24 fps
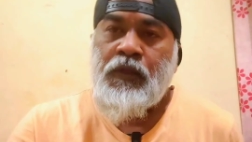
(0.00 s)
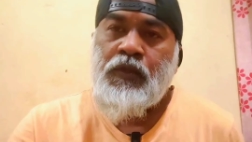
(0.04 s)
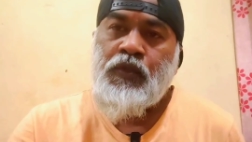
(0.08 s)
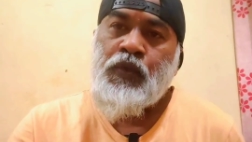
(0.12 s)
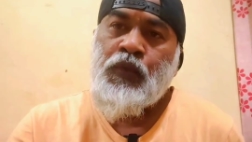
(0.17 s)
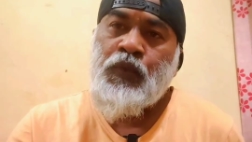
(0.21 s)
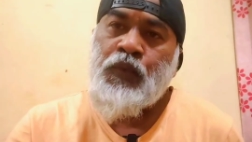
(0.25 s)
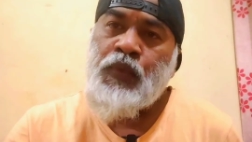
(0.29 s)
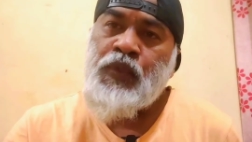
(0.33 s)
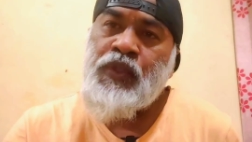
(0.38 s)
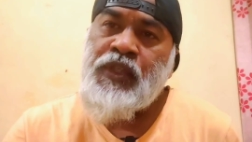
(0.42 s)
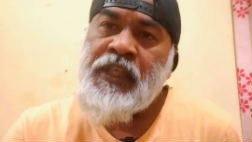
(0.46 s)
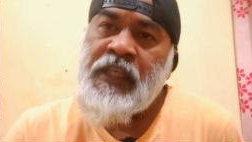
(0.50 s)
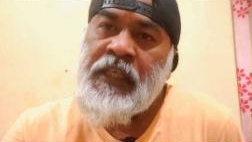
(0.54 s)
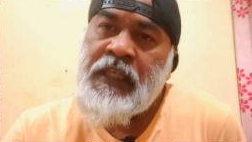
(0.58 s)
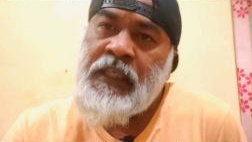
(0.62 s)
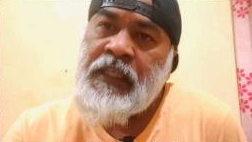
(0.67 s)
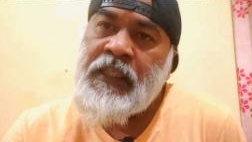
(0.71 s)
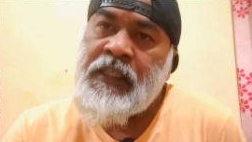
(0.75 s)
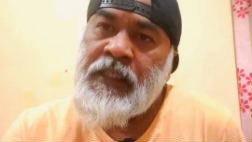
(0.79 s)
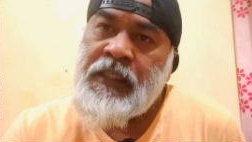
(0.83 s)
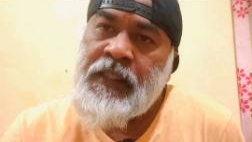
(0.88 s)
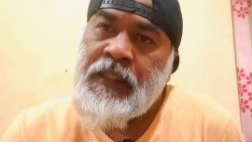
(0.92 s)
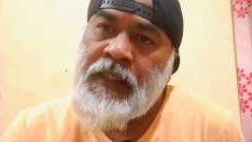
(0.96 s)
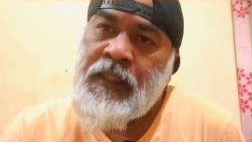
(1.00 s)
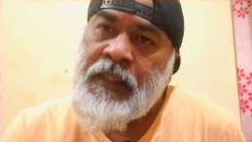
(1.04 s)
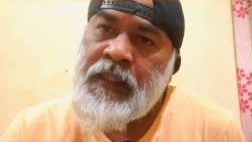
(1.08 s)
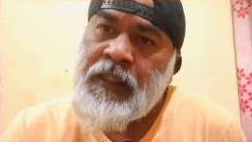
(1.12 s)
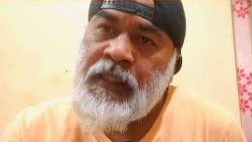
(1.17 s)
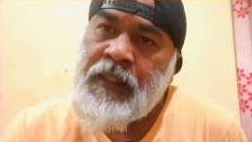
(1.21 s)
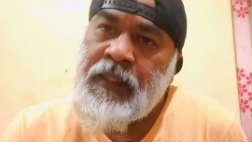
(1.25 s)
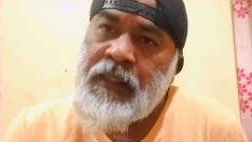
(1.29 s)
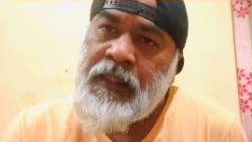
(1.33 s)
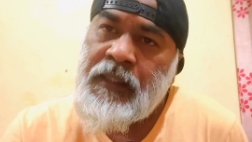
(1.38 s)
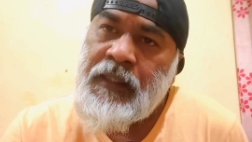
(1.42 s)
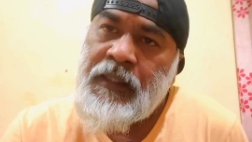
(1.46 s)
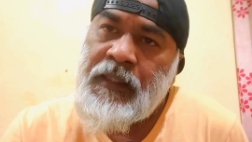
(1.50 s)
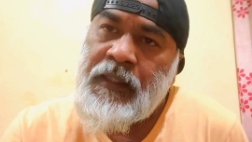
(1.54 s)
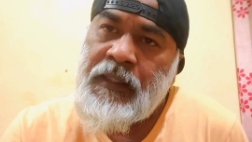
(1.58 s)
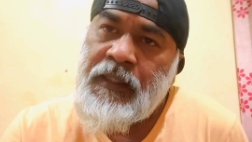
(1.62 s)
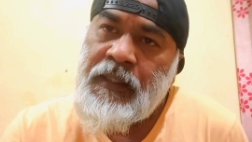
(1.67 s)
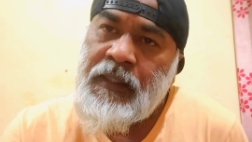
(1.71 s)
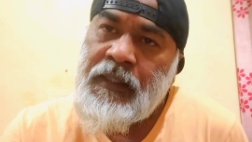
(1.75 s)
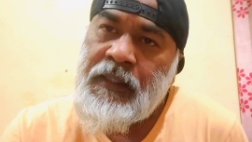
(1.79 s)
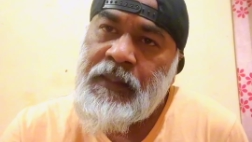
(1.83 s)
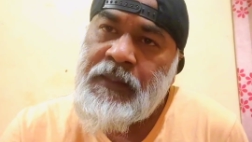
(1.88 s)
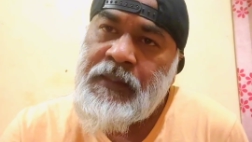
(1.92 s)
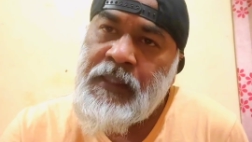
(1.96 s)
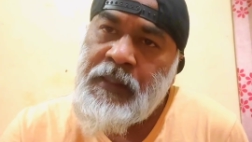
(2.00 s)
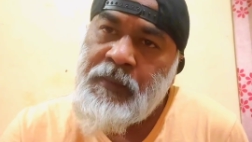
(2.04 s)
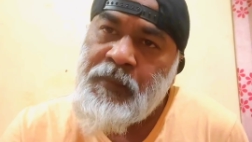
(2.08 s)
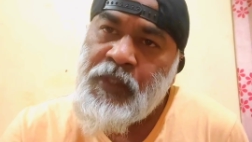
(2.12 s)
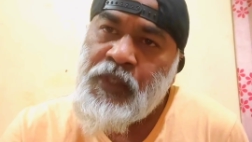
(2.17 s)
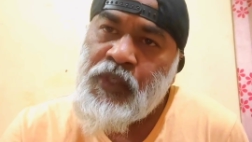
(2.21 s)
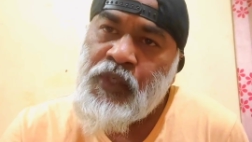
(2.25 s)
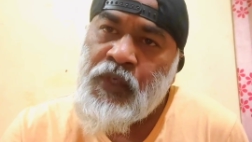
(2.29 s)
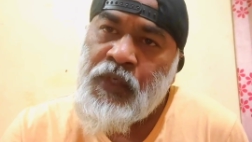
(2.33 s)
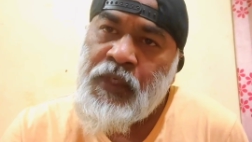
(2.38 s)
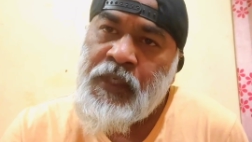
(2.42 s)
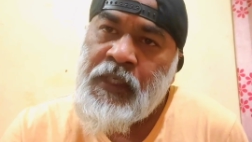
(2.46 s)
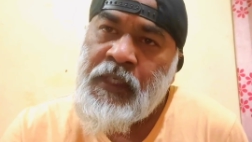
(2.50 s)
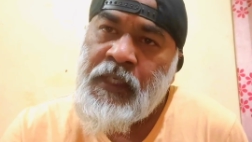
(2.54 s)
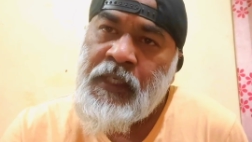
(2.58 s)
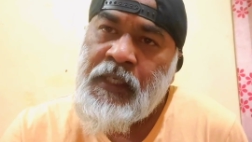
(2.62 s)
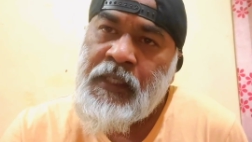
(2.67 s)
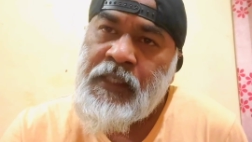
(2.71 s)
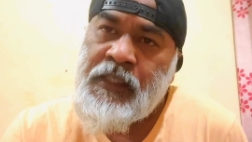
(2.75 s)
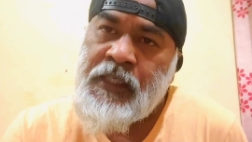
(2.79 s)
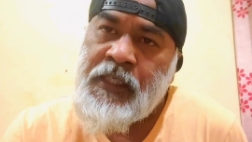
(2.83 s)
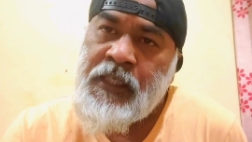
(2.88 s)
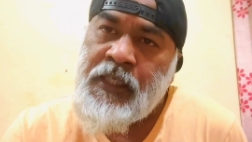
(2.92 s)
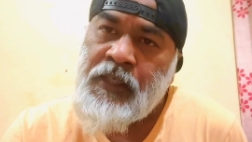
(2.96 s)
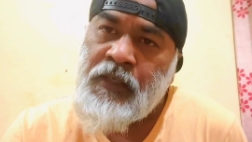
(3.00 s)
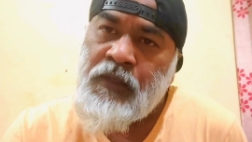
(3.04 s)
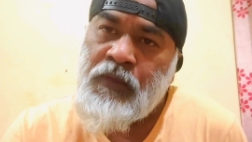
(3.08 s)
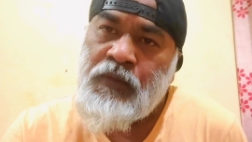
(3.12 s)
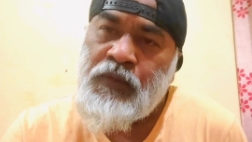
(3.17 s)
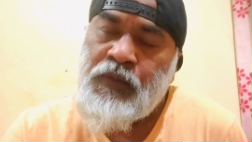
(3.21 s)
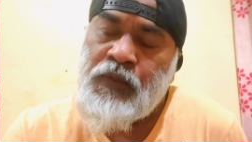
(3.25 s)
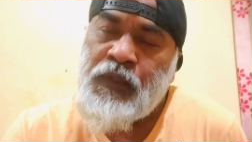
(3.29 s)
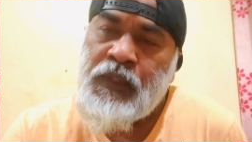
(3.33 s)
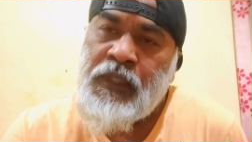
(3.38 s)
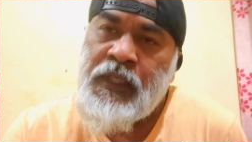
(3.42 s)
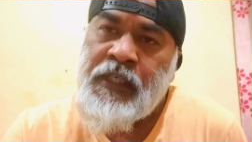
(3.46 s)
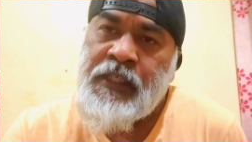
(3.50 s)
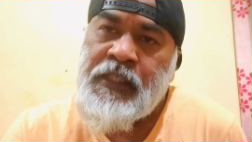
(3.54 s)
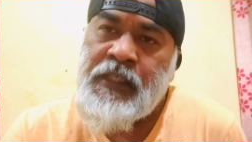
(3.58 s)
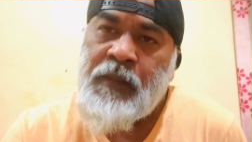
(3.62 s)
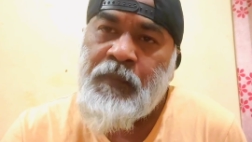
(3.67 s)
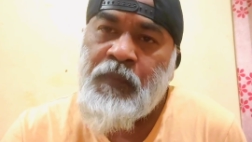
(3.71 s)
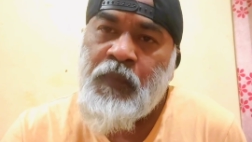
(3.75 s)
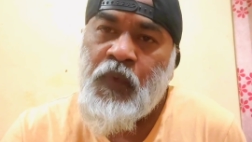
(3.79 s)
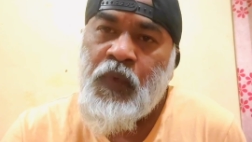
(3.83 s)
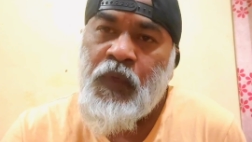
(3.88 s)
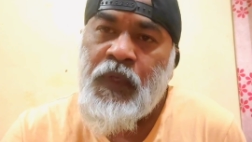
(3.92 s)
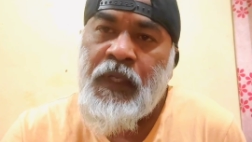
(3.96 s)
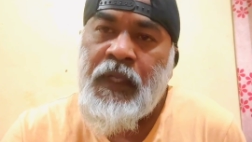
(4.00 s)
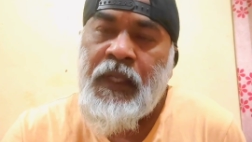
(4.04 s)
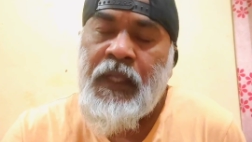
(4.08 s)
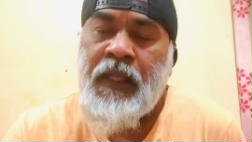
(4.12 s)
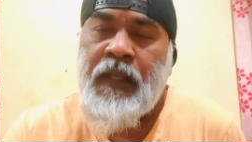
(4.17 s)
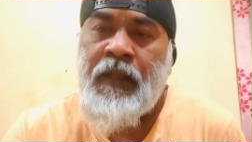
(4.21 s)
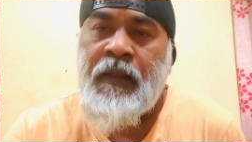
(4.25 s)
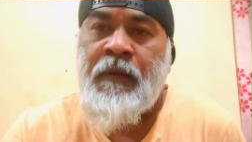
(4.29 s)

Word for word: শুধু চিকিৎসার যে বিষয়টা সেটাও যদি হিসাব করি